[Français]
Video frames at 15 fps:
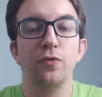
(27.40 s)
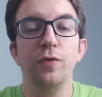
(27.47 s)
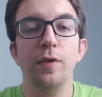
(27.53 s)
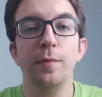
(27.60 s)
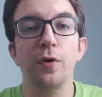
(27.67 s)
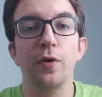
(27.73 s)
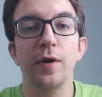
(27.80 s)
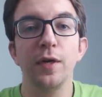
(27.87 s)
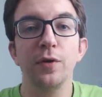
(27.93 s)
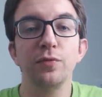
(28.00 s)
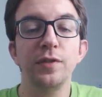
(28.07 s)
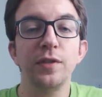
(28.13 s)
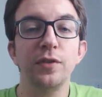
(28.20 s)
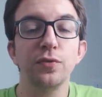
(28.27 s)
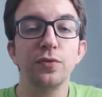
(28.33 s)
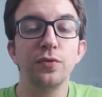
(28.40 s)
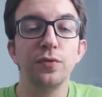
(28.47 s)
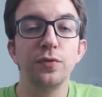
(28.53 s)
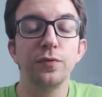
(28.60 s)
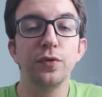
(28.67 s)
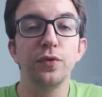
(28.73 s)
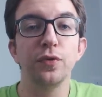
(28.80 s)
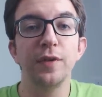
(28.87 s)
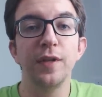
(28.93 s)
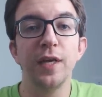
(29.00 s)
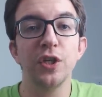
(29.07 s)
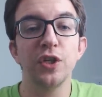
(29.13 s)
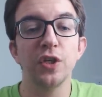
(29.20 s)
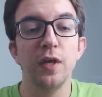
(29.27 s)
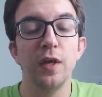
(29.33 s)
tout d'abord, les conditions d'une photo de
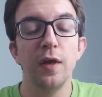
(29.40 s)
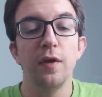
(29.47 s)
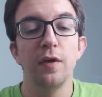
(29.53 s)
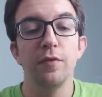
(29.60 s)
neige